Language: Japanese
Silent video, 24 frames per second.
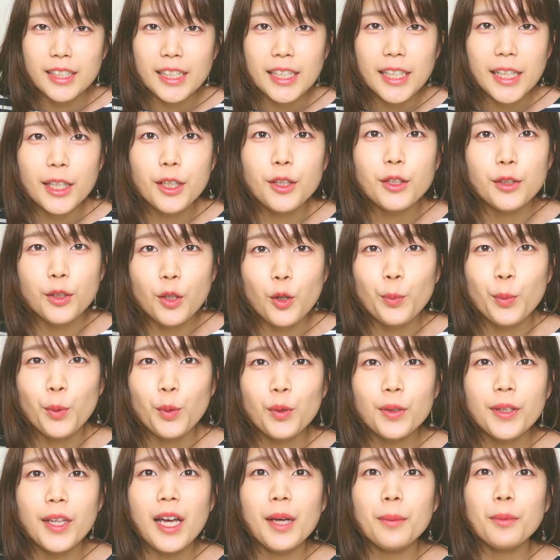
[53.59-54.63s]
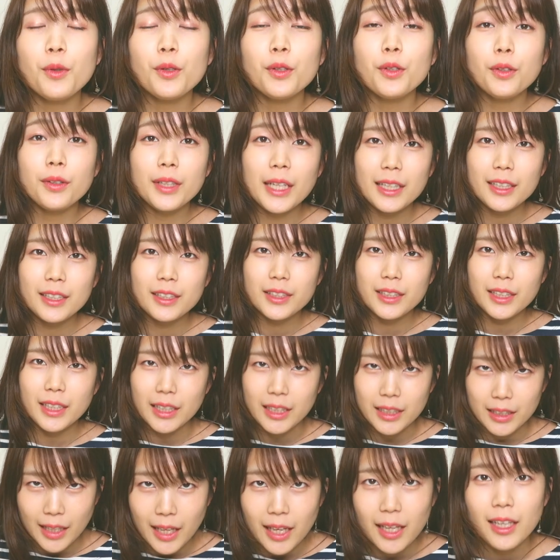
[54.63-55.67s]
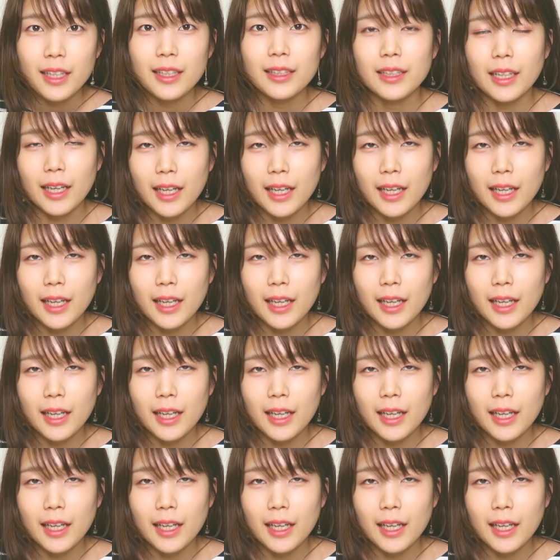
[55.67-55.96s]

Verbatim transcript: GU のボーダーボードネックティーで、